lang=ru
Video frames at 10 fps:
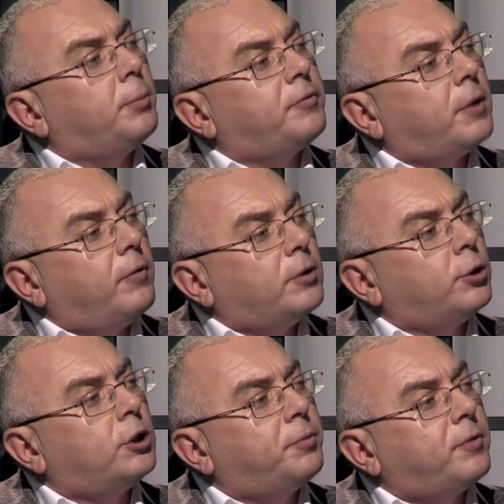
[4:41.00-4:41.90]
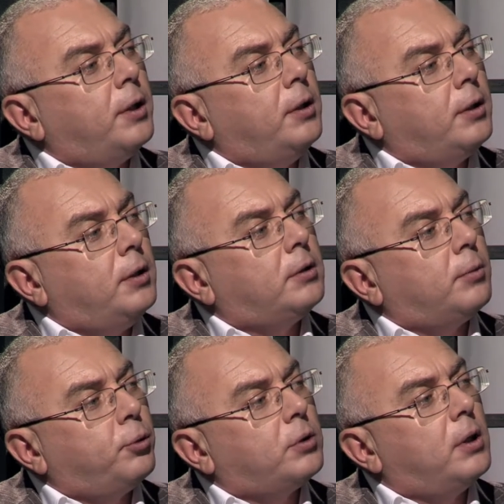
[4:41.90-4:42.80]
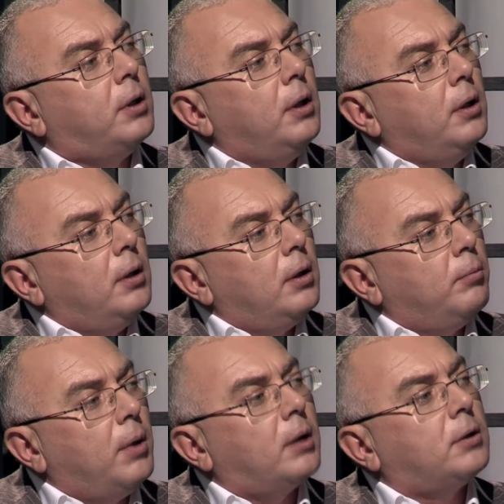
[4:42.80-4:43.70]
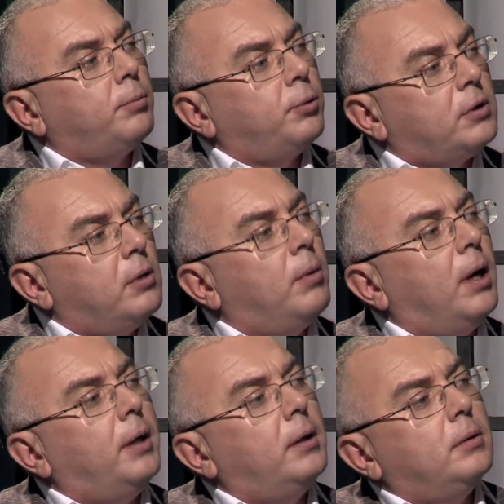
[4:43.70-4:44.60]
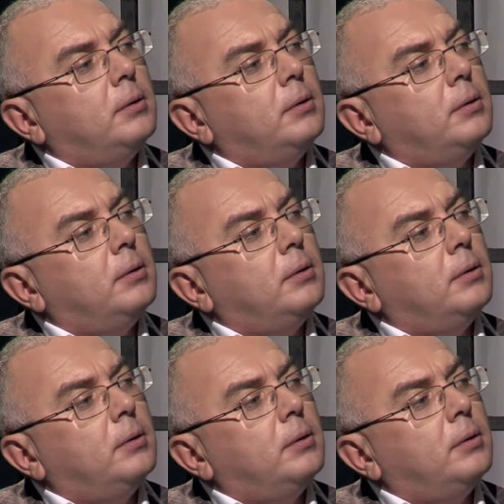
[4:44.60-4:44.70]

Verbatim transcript: о повтор... возможности повторения кризиса после марта, после мая.